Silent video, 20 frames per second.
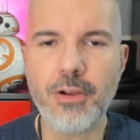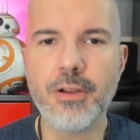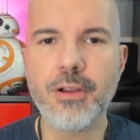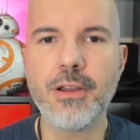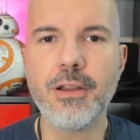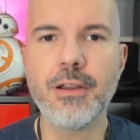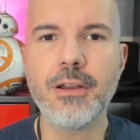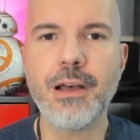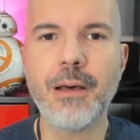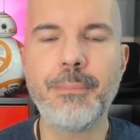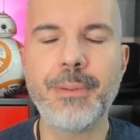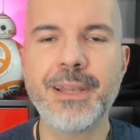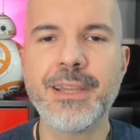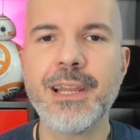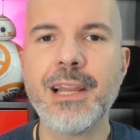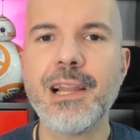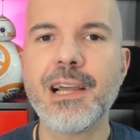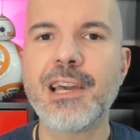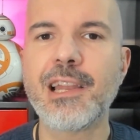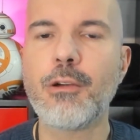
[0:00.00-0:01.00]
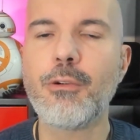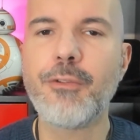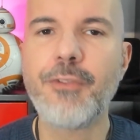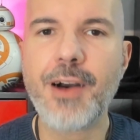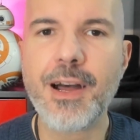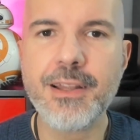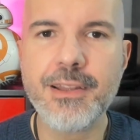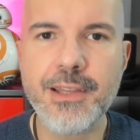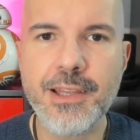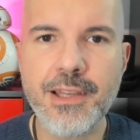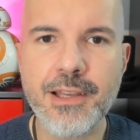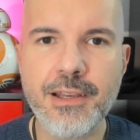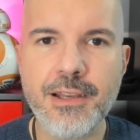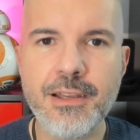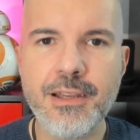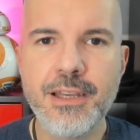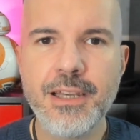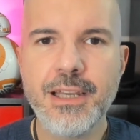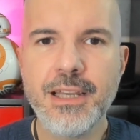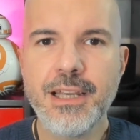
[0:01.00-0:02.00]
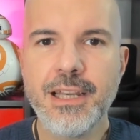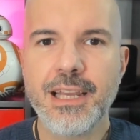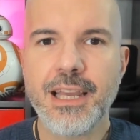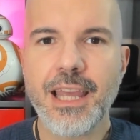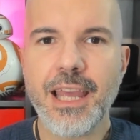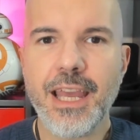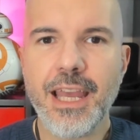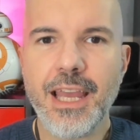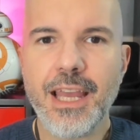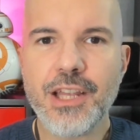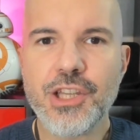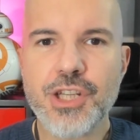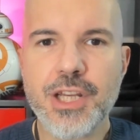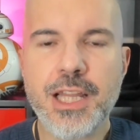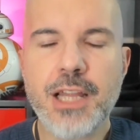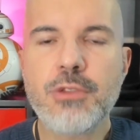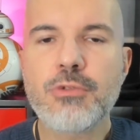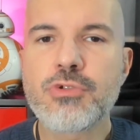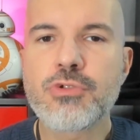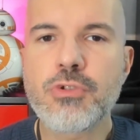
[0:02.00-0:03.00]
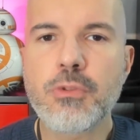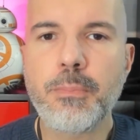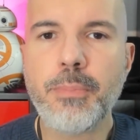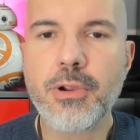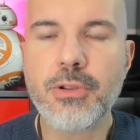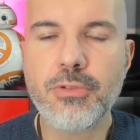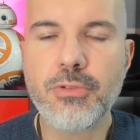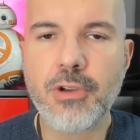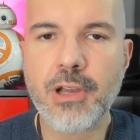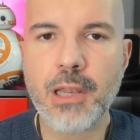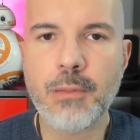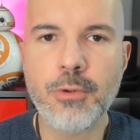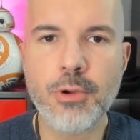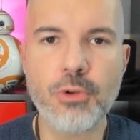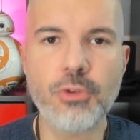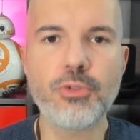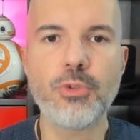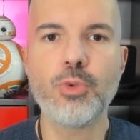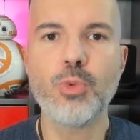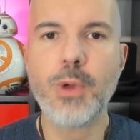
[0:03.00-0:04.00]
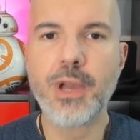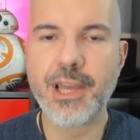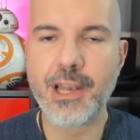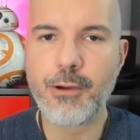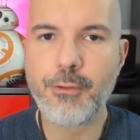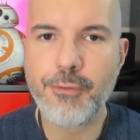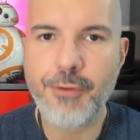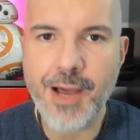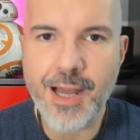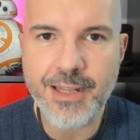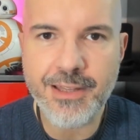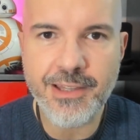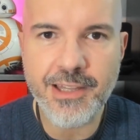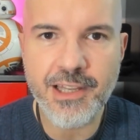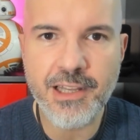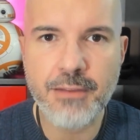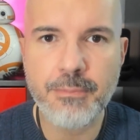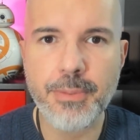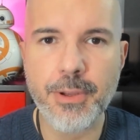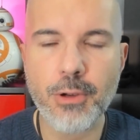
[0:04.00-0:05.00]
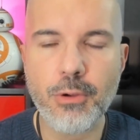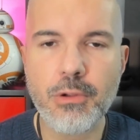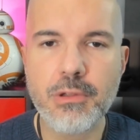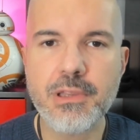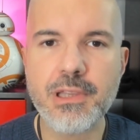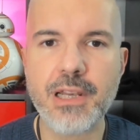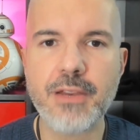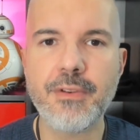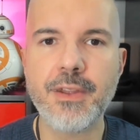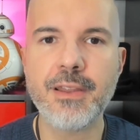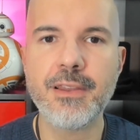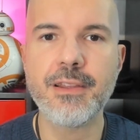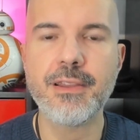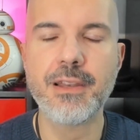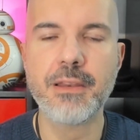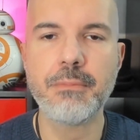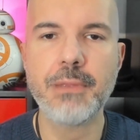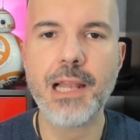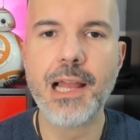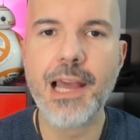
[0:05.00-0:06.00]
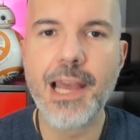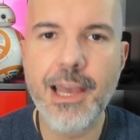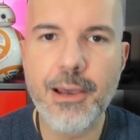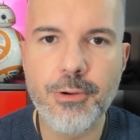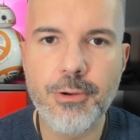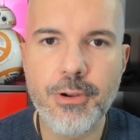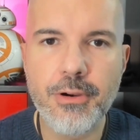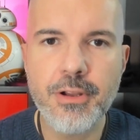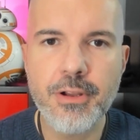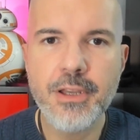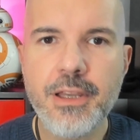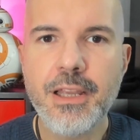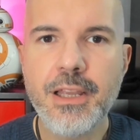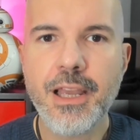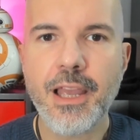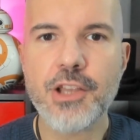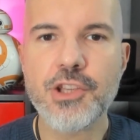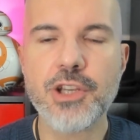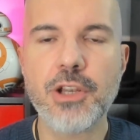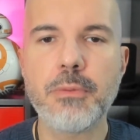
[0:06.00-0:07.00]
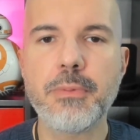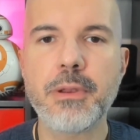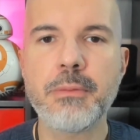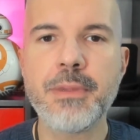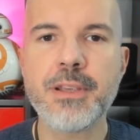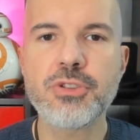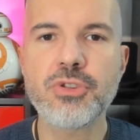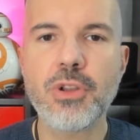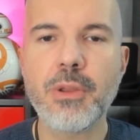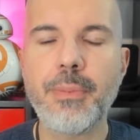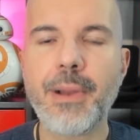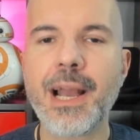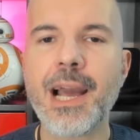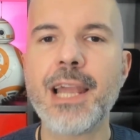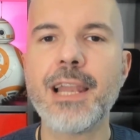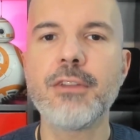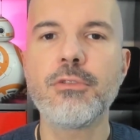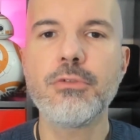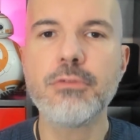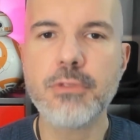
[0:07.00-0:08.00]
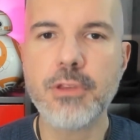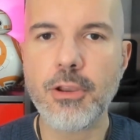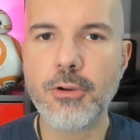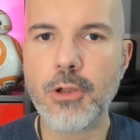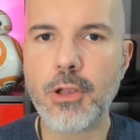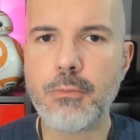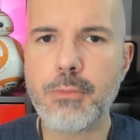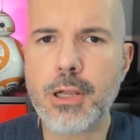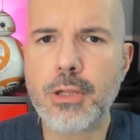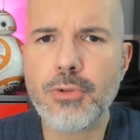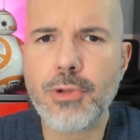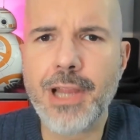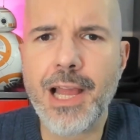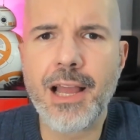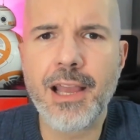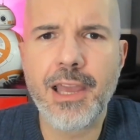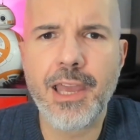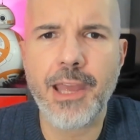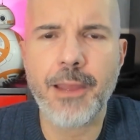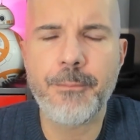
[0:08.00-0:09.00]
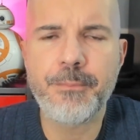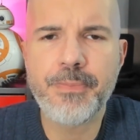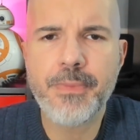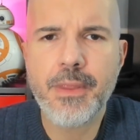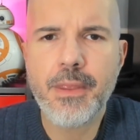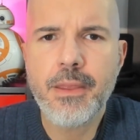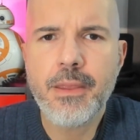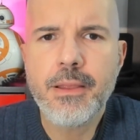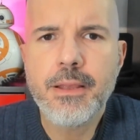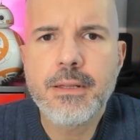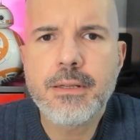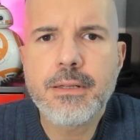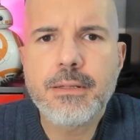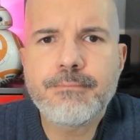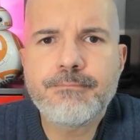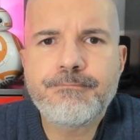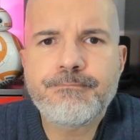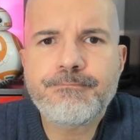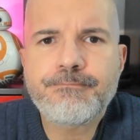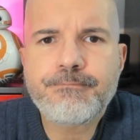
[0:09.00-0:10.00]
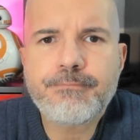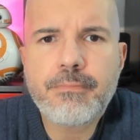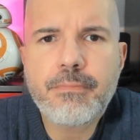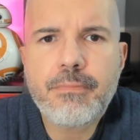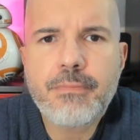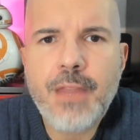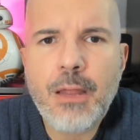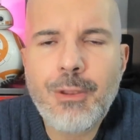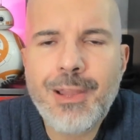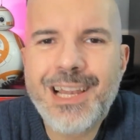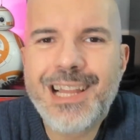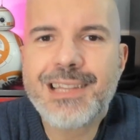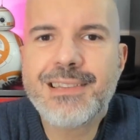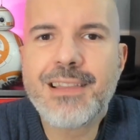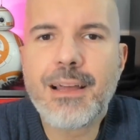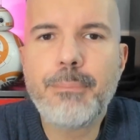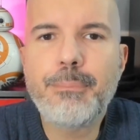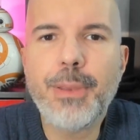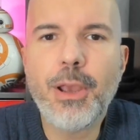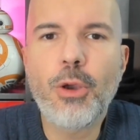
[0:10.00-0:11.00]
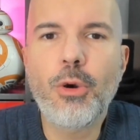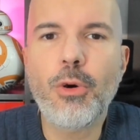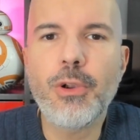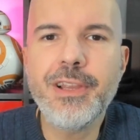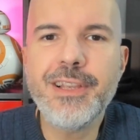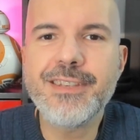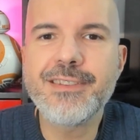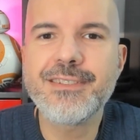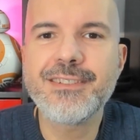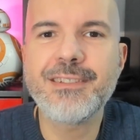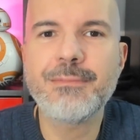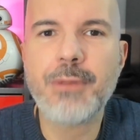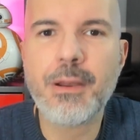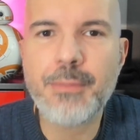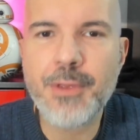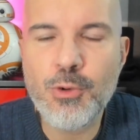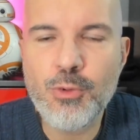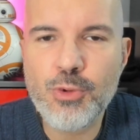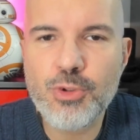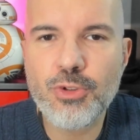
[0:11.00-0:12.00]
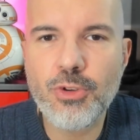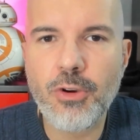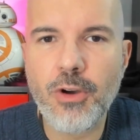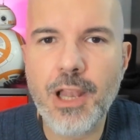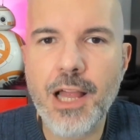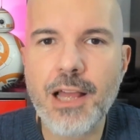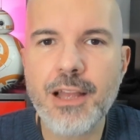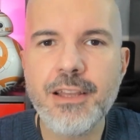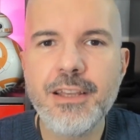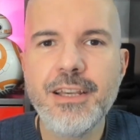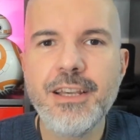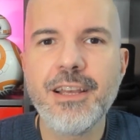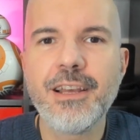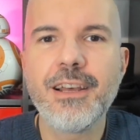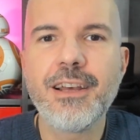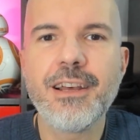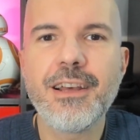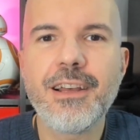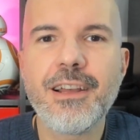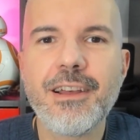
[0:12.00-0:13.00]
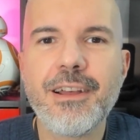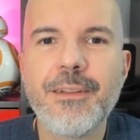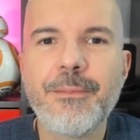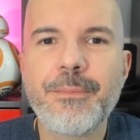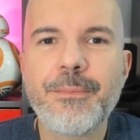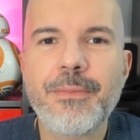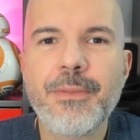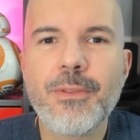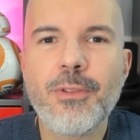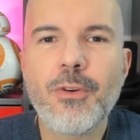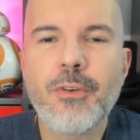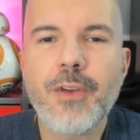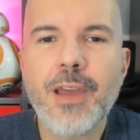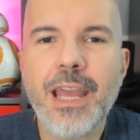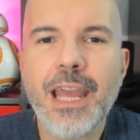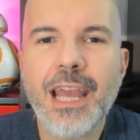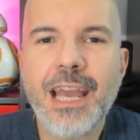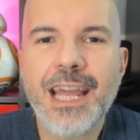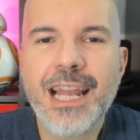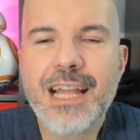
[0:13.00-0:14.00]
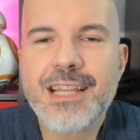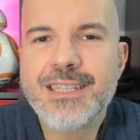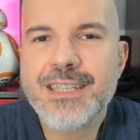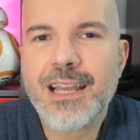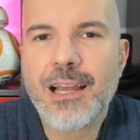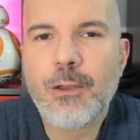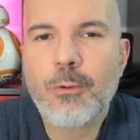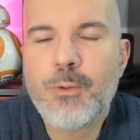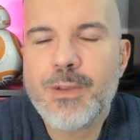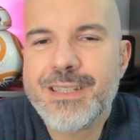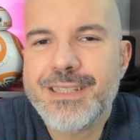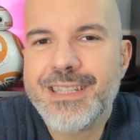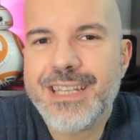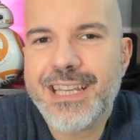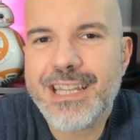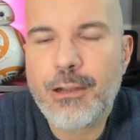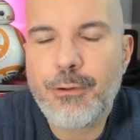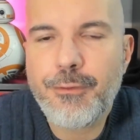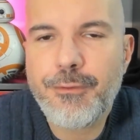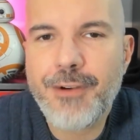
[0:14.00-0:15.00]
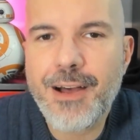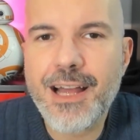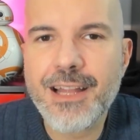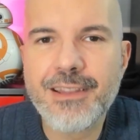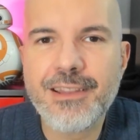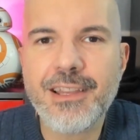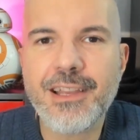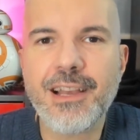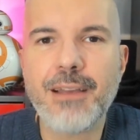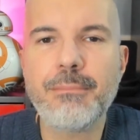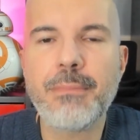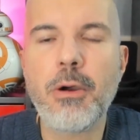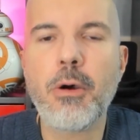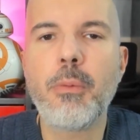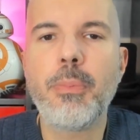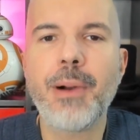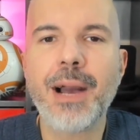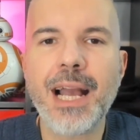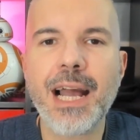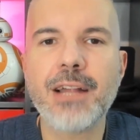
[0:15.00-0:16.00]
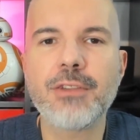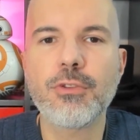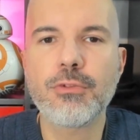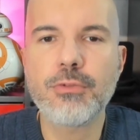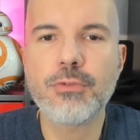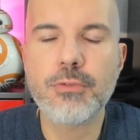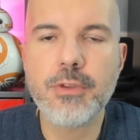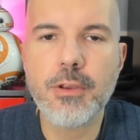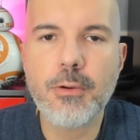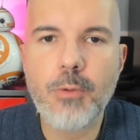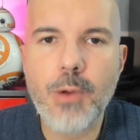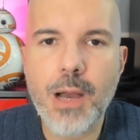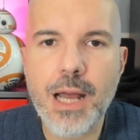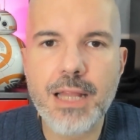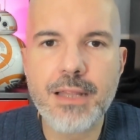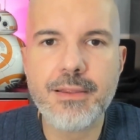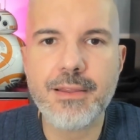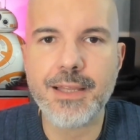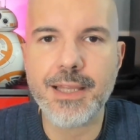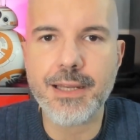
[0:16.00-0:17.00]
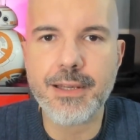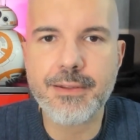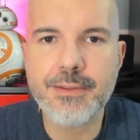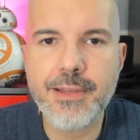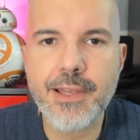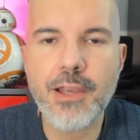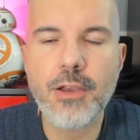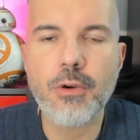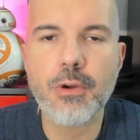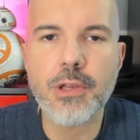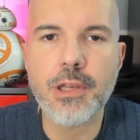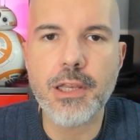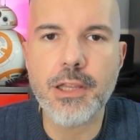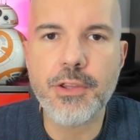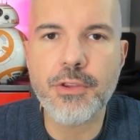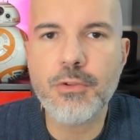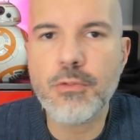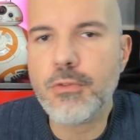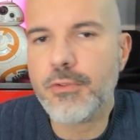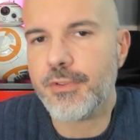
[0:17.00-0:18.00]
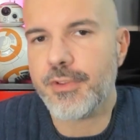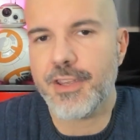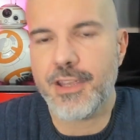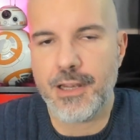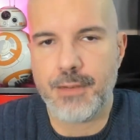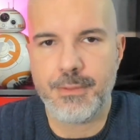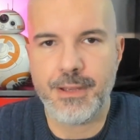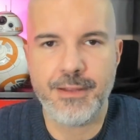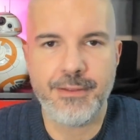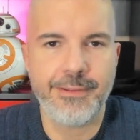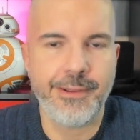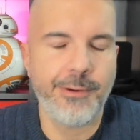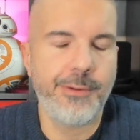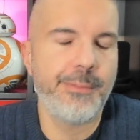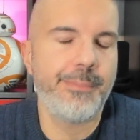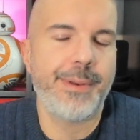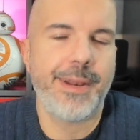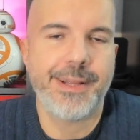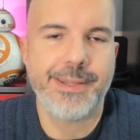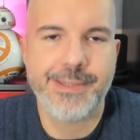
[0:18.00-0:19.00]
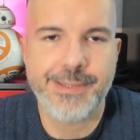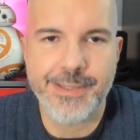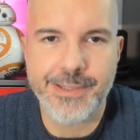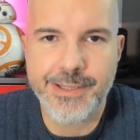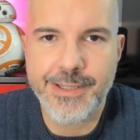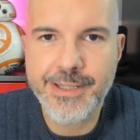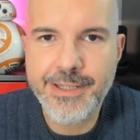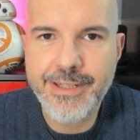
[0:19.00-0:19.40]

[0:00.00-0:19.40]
Eh, a partire dal crowdfunding che ci ha dato un supporto clamoroso, due crowdfunding per oltre 23.000 euro che ci hanno permesso di pagare tutti i collaboratori anche Ehm, da una realtà piccolissima, minuscola, ehm, dove grazie a questi crowdfunding abbiamo pagato tutti quanti gli articoli, le news, chiaramente con prezzi,